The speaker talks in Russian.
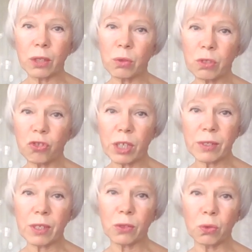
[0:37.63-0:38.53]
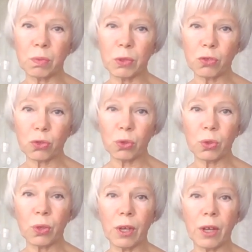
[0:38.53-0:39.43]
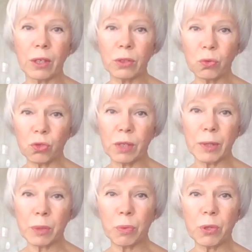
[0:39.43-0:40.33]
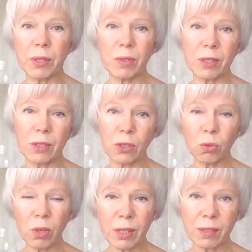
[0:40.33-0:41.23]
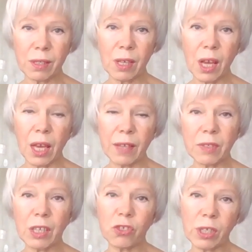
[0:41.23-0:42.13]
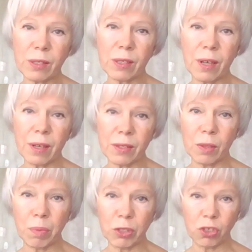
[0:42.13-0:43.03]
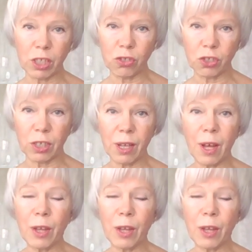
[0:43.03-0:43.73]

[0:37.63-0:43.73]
то сейчас я думаю, что нужно воспользоваться ситуацией и встречаться гораздо почаще.